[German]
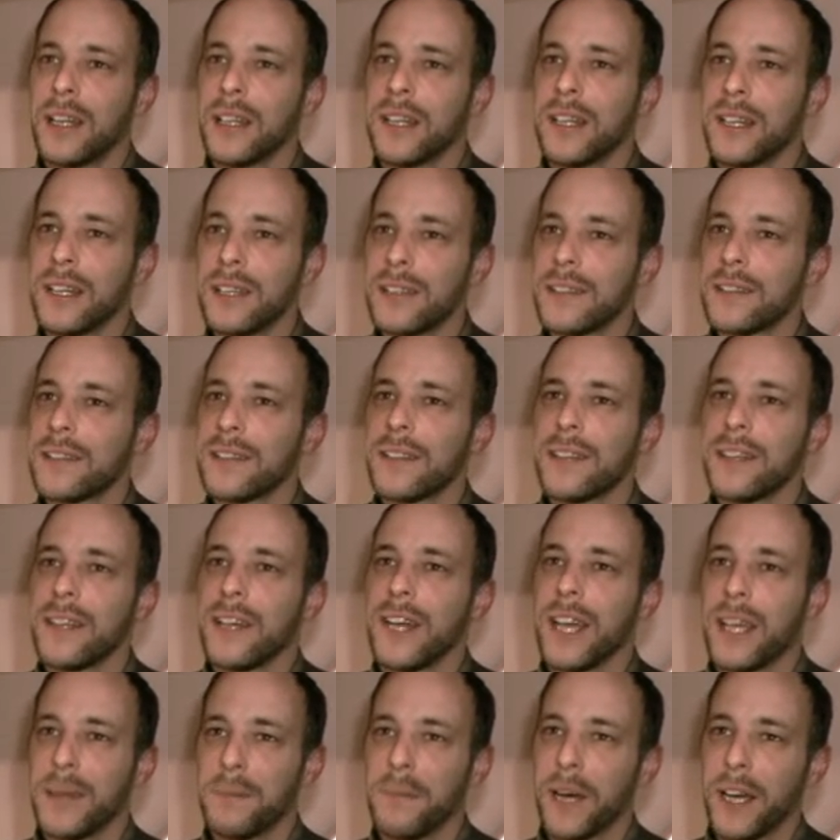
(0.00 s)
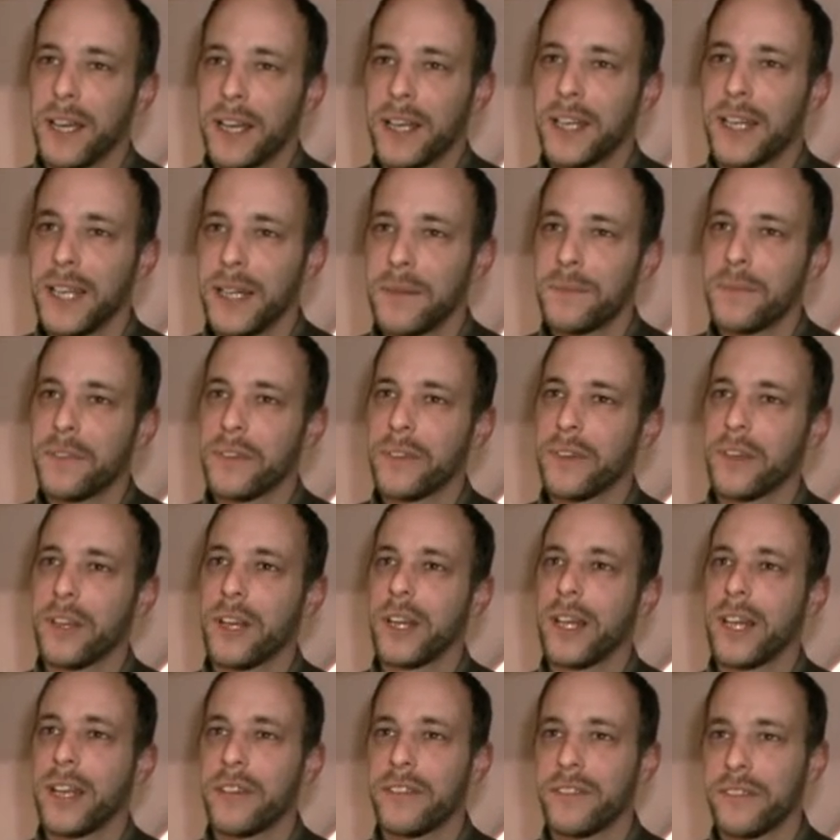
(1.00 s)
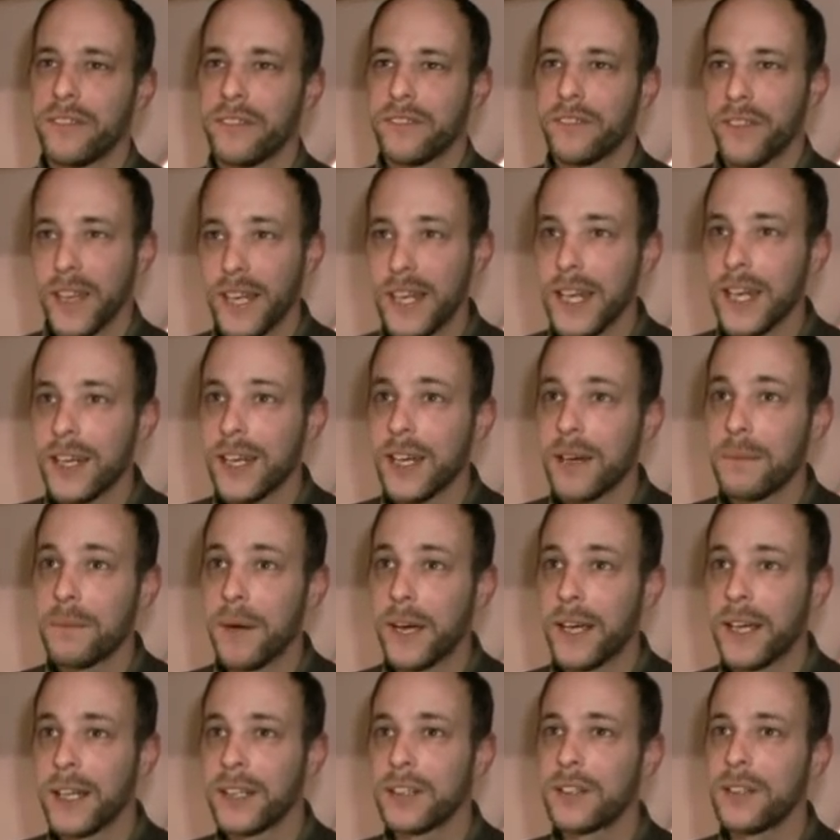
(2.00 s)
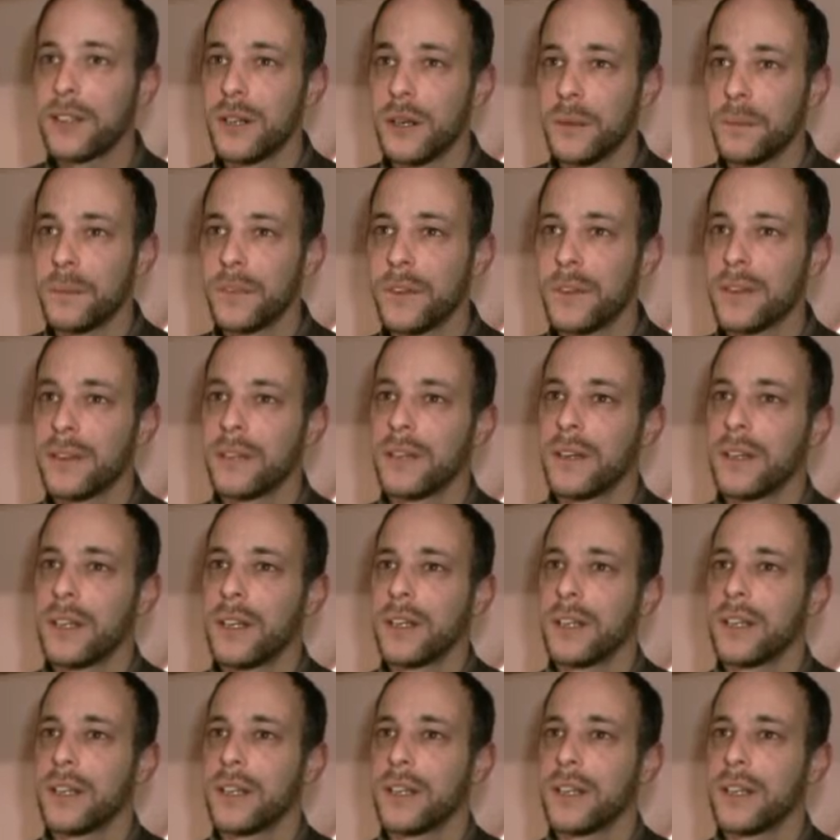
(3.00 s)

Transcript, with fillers: nicht in Bayern leben, sondern der, wenn er nach Bayern kommt,